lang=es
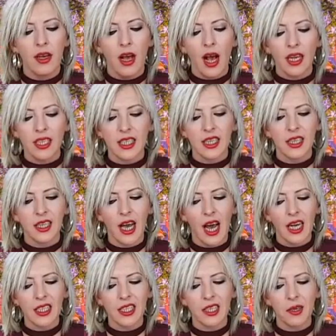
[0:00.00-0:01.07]
Así,
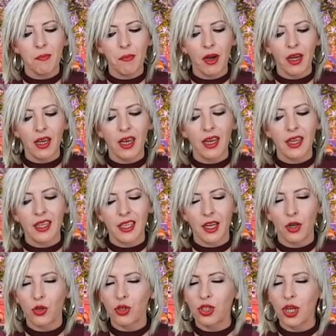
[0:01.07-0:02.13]
así marca el
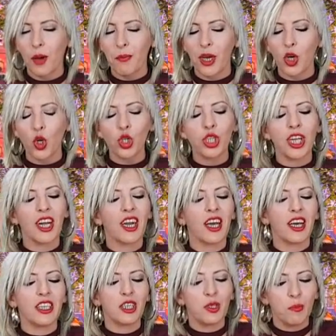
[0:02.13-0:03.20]
tarot. Ya me
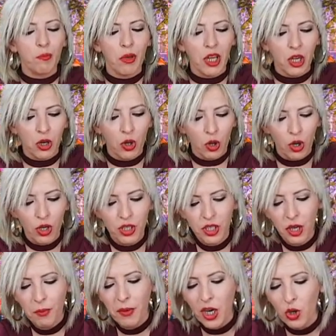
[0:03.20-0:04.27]
contaréis, Virgo,
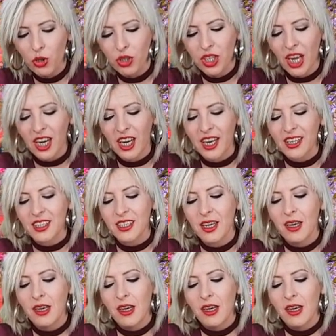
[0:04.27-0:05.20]
ya me contaréis.